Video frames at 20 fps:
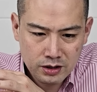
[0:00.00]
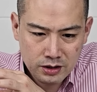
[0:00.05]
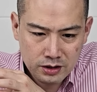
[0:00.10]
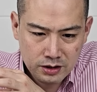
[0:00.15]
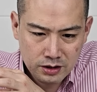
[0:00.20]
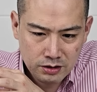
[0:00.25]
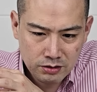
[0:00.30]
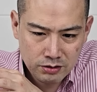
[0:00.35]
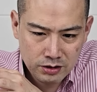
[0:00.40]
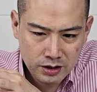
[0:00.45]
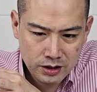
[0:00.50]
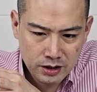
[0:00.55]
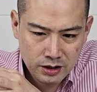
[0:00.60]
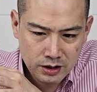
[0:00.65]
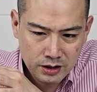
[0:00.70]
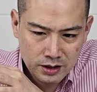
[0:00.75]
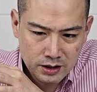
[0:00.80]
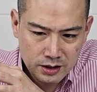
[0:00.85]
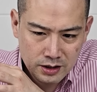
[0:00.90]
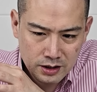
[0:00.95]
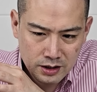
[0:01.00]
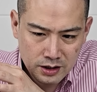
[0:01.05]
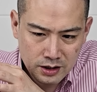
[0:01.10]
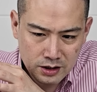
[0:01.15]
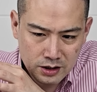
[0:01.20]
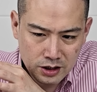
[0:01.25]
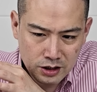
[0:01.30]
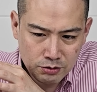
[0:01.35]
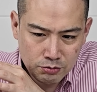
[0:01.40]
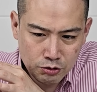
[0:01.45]
그런데 이
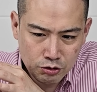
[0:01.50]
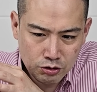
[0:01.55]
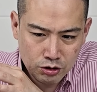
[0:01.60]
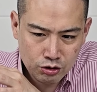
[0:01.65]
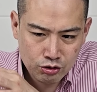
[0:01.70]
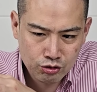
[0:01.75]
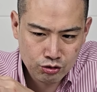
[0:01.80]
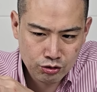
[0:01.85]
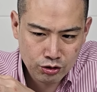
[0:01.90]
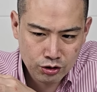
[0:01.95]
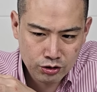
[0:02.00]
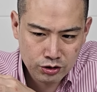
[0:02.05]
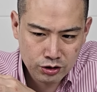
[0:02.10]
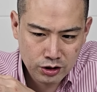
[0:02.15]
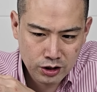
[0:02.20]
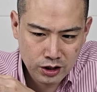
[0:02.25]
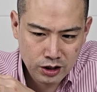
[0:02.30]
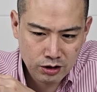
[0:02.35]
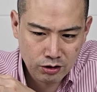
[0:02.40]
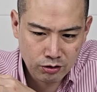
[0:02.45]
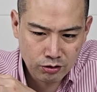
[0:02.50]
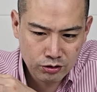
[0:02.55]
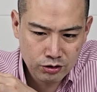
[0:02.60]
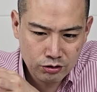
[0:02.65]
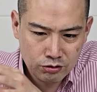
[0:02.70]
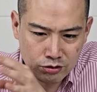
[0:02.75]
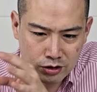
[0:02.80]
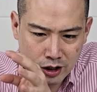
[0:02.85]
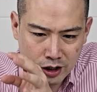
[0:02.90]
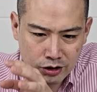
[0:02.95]
티몰이 줄어든 게
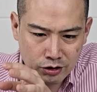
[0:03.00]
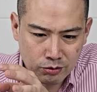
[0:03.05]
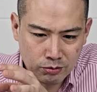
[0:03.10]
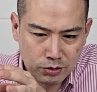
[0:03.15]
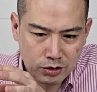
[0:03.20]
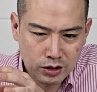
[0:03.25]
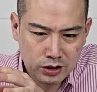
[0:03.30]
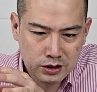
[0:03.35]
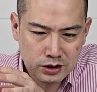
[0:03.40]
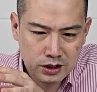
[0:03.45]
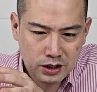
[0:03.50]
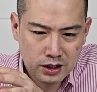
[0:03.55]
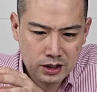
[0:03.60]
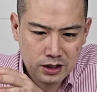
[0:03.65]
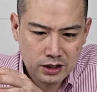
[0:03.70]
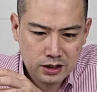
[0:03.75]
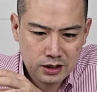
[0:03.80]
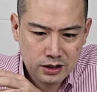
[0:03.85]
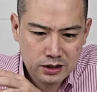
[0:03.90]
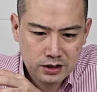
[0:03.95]
어디로 다 넘어갔냐?